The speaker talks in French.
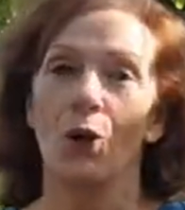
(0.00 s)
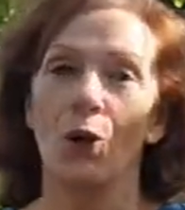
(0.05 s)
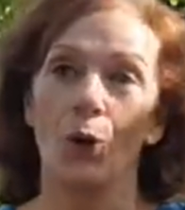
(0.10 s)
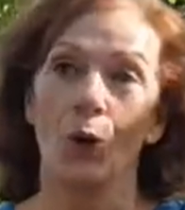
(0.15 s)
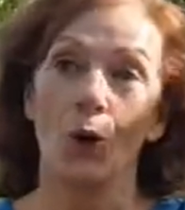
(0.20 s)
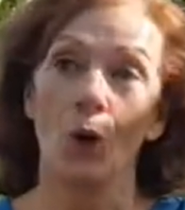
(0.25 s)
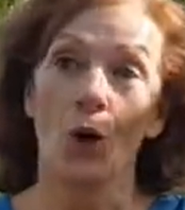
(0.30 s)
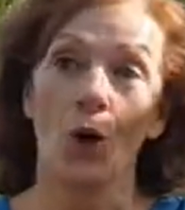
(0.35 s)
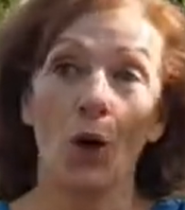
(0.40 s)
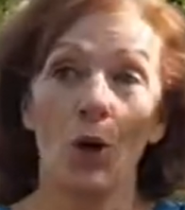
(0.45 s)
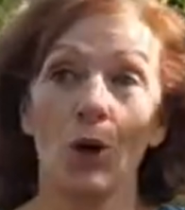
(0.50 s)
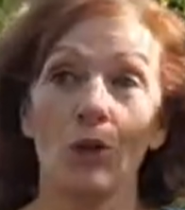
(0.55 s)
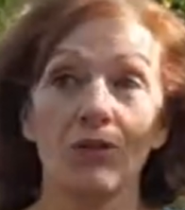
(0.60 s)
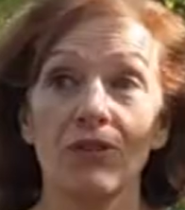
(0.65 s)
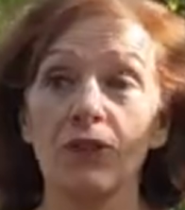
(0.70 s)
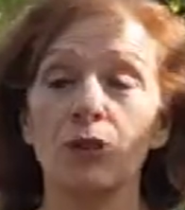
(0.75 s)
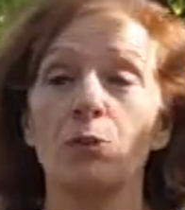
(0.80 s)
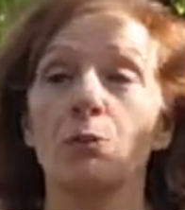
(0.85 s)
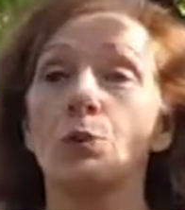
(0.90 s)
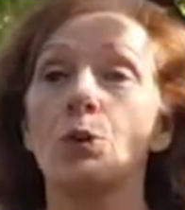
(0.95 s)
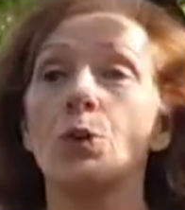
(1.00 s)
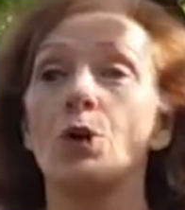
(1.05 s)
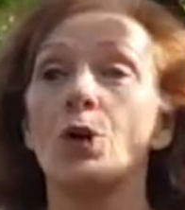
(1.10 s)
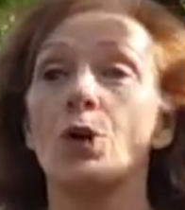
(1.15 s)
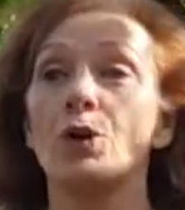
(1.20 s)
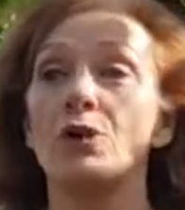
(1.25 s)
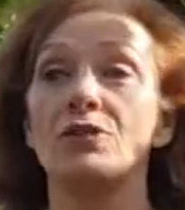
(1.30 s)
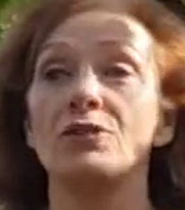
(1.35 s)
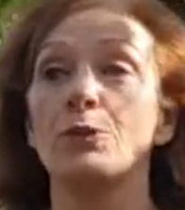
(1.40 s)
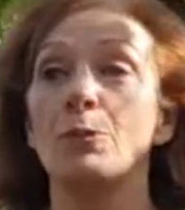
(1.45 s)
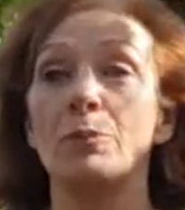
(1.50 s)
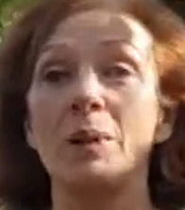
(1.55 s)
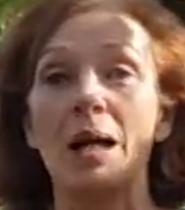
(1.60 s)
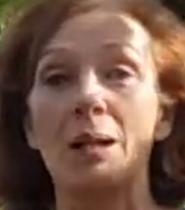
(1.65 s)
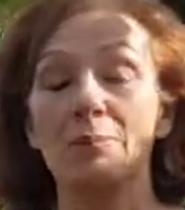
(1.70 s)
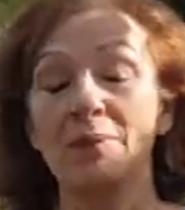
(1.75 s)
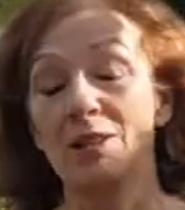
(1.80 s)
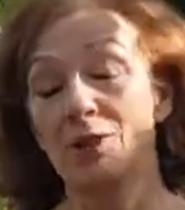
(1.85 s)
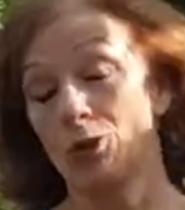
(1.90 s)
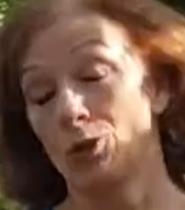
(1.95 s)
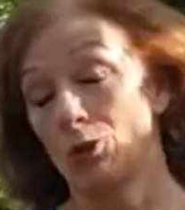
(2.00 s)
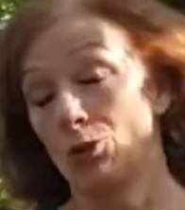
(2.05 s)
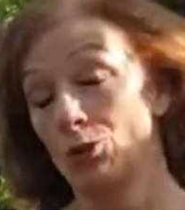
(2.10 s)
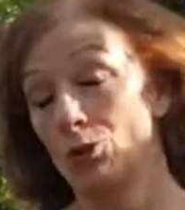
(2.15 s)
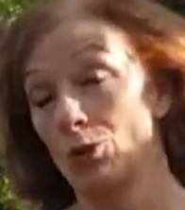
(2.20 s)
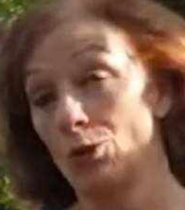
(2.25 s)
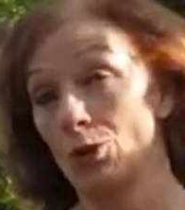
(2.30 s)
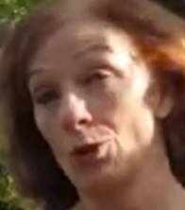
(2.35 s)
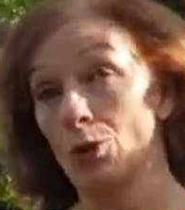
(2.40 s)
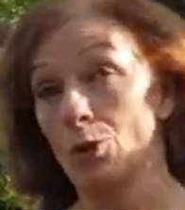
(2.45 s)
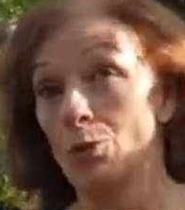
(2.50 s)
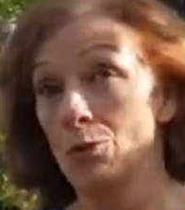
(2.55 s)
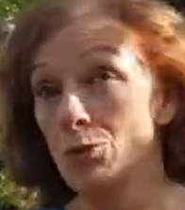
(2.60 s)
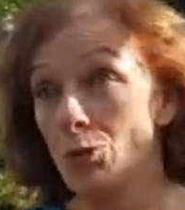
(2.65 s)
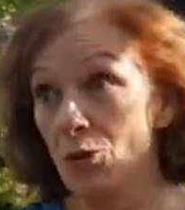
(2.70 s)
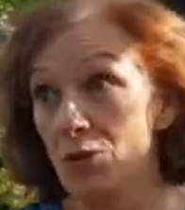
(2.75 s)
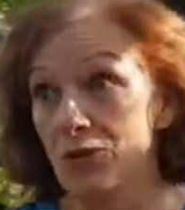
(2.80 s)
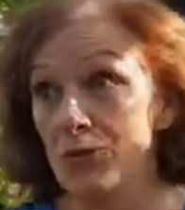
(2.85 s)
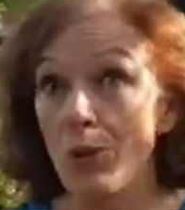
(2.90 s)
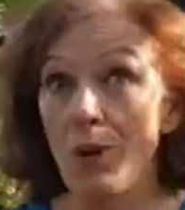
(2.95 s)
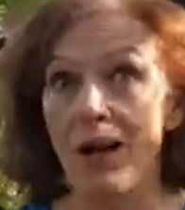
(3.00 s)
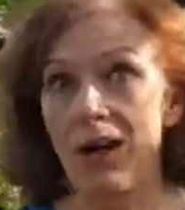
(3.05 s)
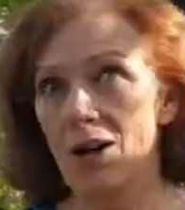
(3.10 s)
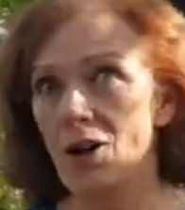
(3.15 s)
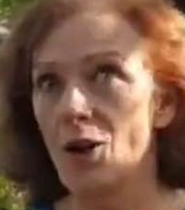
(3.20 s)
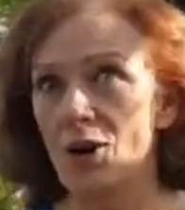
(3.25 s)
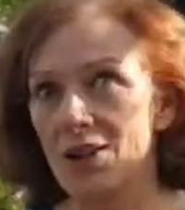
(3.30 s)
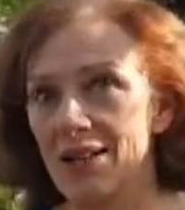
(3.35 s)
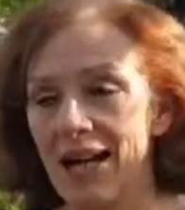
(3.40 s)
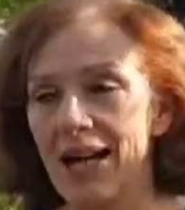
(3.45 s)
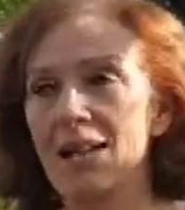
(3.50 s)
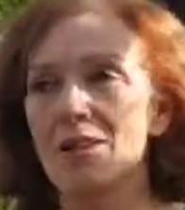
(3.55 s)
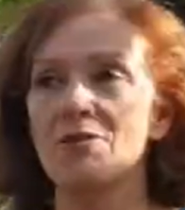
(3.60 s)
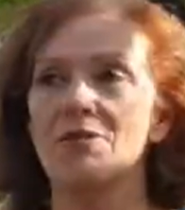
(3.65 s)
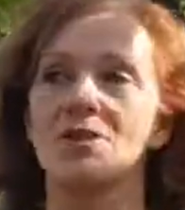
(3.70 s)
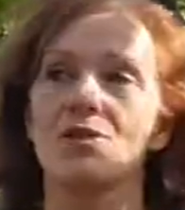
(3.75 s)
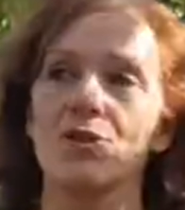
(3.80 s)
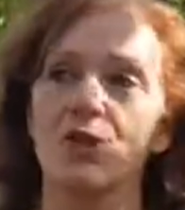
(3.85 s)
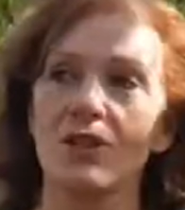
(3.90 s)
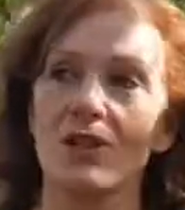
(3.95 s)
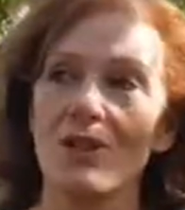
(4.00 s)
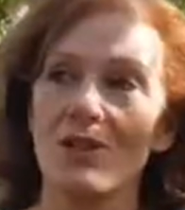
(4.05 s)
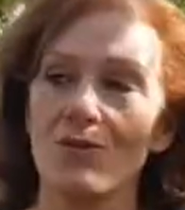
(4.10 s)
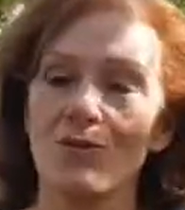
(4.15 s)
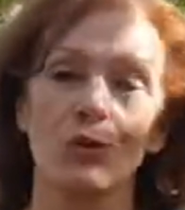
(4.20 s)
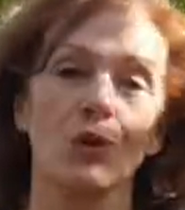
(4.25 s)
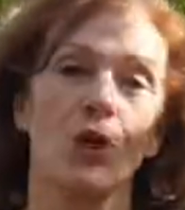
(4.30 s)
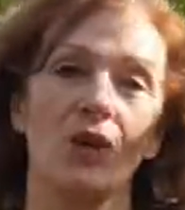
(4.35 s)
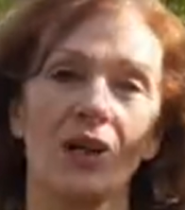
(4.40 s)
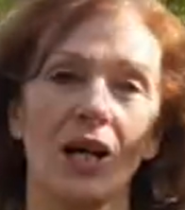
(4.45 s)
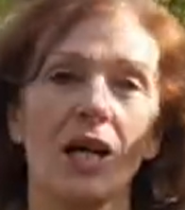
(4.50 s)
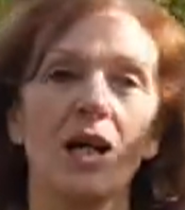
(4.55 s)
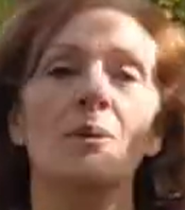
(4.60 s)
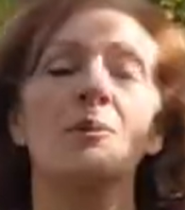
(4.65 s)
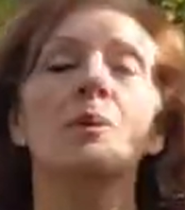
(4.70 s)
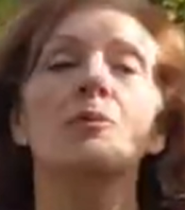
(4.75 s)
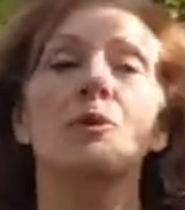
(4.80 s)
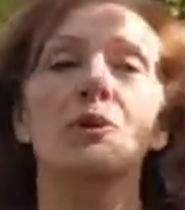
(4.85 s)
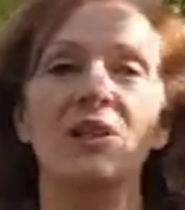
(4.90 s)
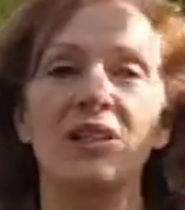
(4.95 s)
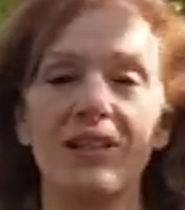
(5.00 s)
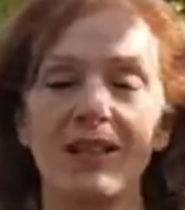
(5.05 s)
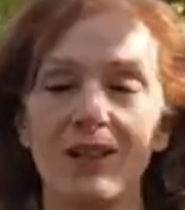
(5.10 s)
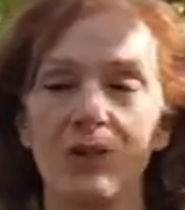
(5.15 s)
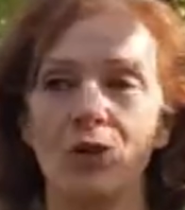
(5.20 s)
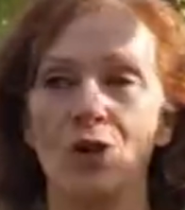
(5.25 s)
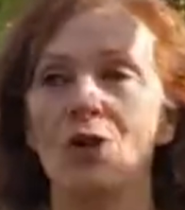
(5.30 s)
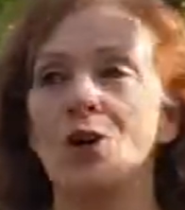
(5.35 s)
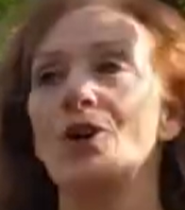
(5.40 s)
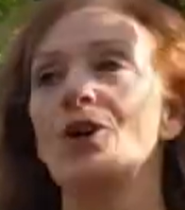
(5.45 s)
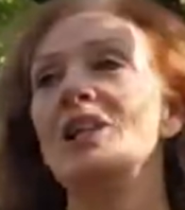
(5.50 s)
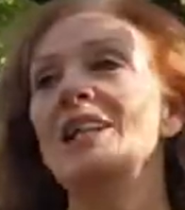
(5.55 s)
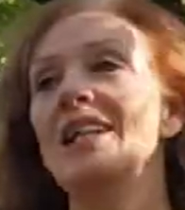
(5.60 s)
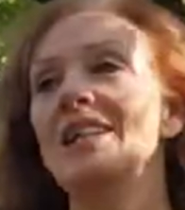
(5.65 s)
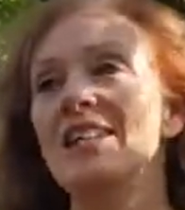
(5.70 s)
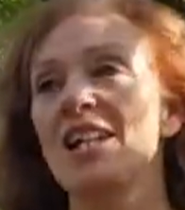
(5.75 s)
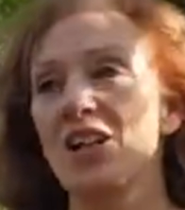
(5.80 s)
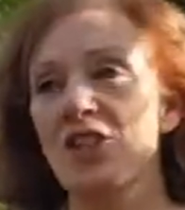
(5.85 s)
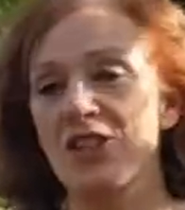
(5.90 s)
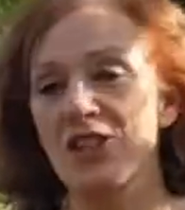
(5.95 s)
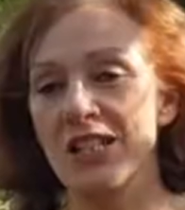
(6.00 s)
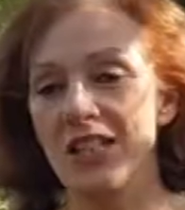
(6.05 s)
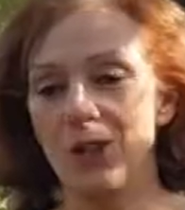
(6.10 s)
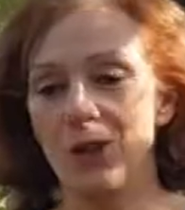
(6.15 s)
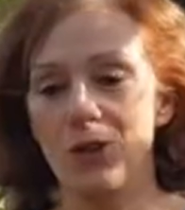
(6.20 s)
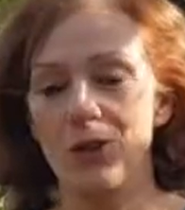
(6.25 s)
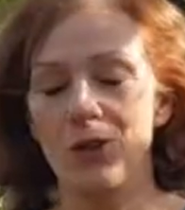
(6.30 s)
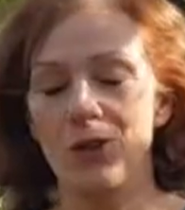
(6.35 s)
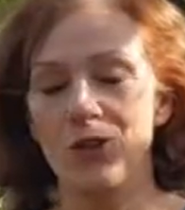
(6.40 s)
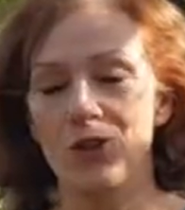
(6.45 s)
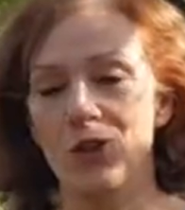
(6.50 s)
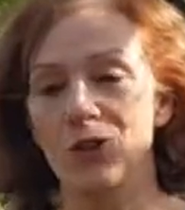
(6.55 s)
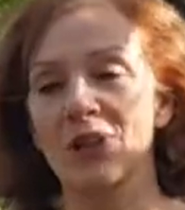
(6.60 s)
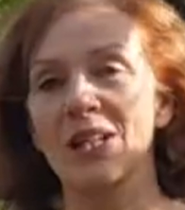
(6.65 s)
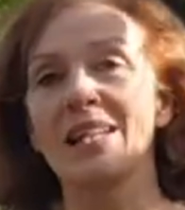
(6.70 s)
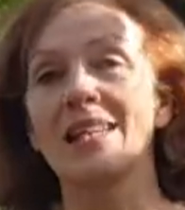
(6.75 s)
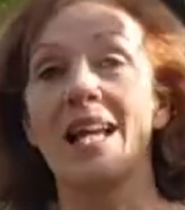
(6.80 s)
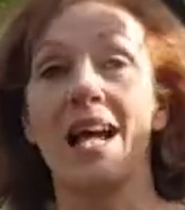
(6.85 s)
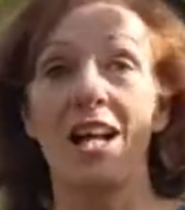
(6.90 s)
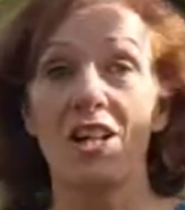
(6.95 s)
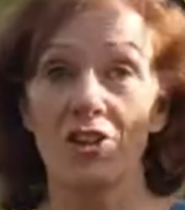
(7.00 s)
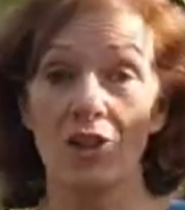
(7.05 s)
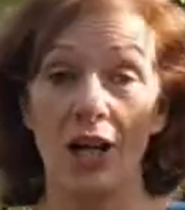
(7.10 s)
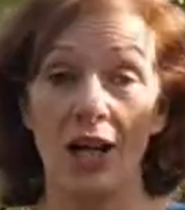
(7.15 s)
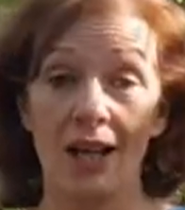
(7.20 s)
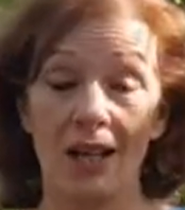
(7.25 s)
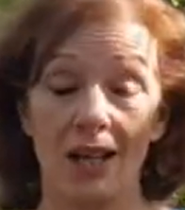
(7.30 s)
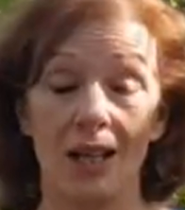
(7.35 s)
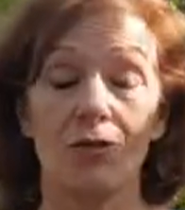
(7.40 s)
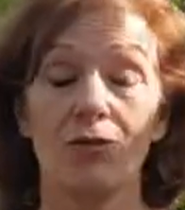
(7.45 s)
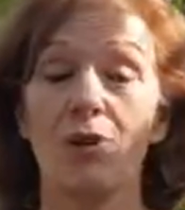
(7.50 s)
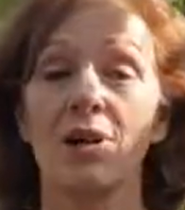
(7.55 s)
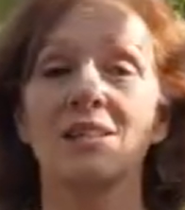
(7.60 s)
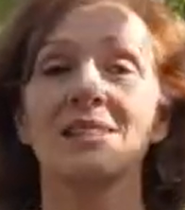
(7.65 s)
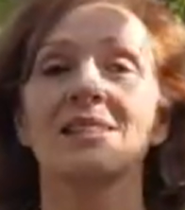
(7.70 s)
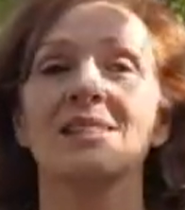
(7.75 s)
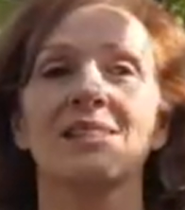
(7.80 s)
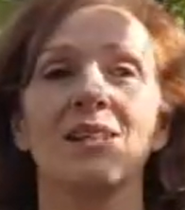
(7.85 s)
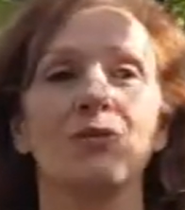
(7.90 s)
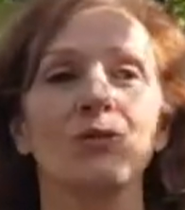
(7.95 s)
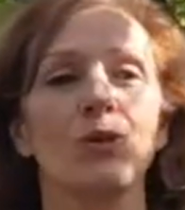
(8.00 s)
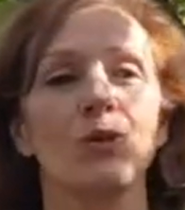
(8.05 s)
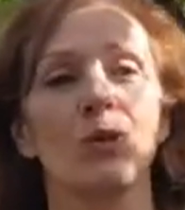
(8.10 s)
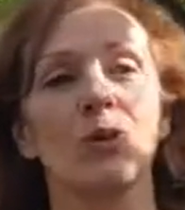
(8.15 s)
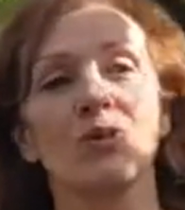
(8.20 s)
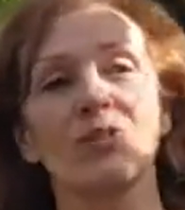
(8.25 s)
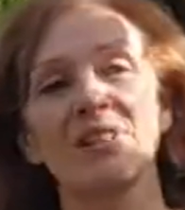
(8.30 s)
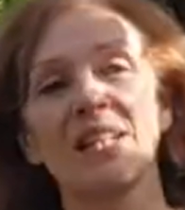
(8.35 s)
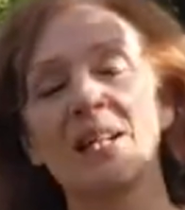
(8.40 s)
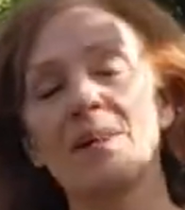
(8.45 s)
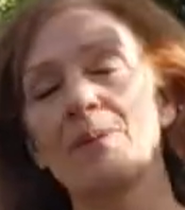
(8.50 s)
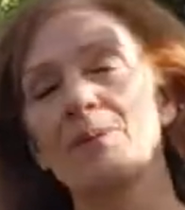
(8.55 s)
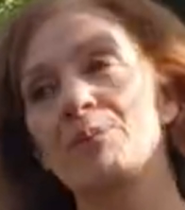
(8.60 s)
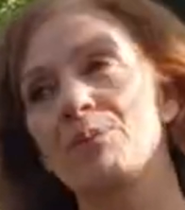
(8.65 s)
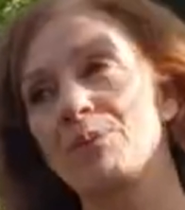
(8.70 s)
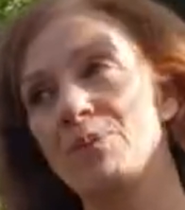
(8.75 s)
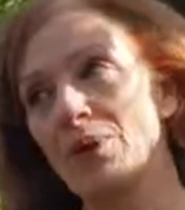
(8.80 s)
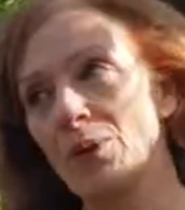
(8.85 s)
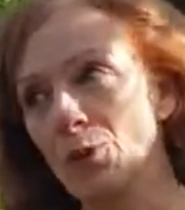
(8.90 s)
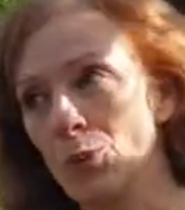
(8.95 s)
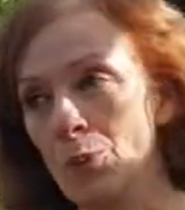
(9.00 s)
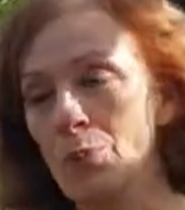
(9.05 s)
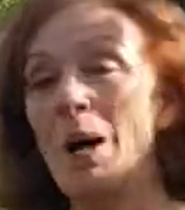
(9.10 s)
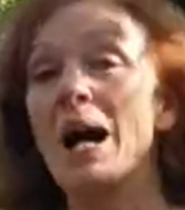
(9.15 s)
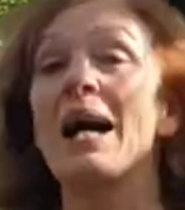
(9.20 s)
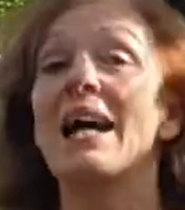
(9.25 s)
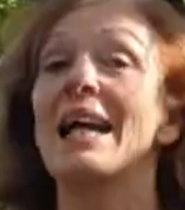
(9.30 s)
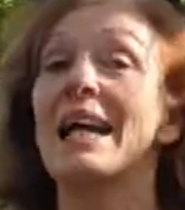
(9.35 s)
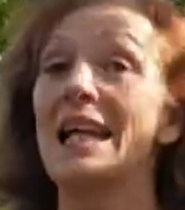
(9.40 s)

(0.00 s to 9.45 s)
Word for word: euh, en fait pour euh, vous permettre de me voir en live, ce qui vous donnera quand même une idée de l'énergie que je dégage et voir si cela vous convient ou pas.